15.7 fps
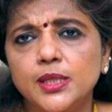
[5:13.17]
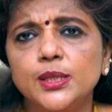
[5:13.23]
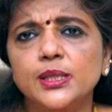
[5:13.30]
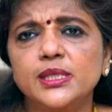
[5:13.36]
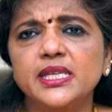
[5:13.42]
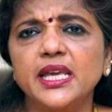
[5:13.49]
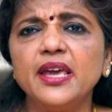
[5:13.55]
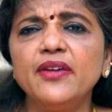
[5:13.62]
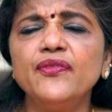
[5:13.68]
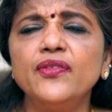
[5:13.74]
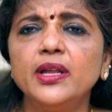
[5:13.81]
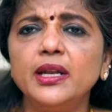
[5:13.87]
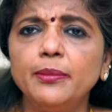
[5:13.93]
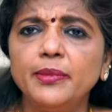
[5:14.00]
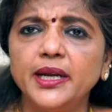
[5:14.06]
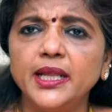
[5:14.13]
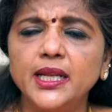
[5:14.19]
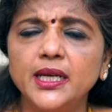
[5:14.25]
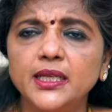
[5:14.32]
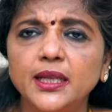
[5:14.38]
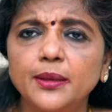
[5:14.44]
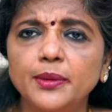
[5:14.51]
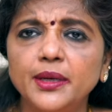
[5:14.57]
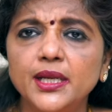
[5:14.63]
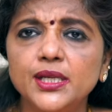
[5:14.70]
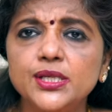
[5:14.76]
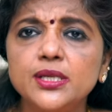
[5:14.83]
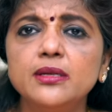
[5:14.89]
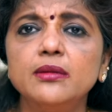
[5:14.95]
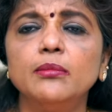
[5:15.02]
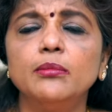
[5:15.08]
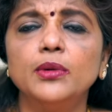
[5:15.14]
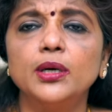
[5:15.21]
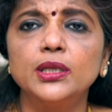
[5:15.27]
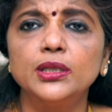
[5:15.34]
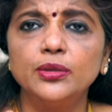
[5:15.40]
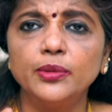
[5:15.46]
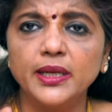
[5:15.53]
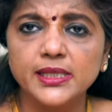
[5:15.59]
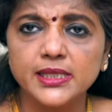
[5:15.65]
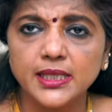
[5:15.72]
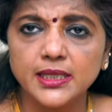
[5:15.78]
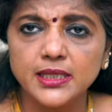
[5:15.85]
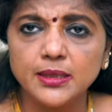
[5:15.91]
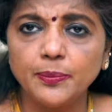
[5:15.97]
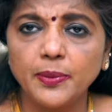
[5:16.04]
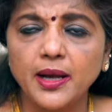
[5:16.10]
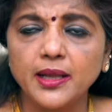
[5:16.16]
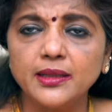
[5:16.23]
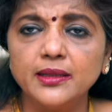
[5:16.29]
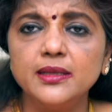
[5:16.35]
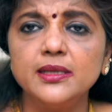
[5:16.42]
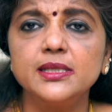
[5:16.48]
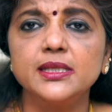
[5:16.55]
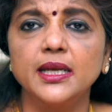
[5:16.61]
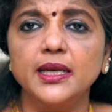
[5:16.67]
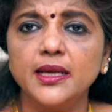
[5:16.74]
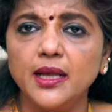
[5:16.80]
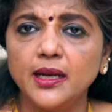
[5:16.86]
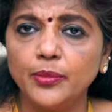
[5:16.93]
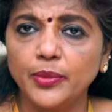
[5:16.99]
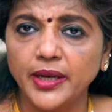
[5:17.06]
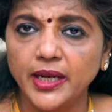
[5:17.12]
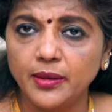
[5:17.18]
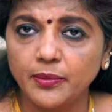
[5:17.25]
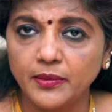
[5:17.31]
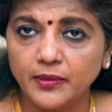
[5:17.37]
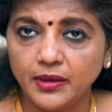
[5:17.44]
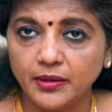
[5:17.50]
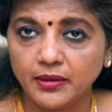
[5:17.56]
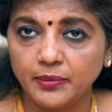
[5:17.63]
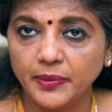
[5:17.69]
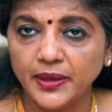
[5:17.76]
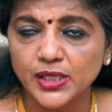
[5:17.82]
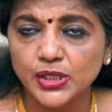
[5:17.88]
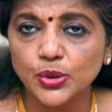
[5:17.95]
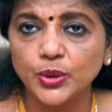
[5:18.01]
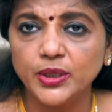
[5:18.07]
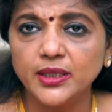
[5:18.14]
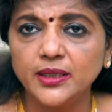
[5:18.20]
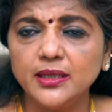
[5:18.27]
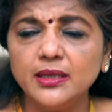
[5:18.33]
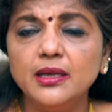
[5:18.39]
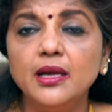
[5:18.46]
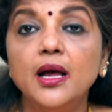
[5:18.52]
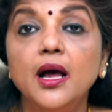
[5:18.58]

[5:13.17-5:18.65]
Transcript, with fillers: ஸோ சேஃபான மெடிக்கல் டெர்மினேஷன் மருத்துவரை சென்று பார்த்து சரியான முறையில் பரிசோதித்து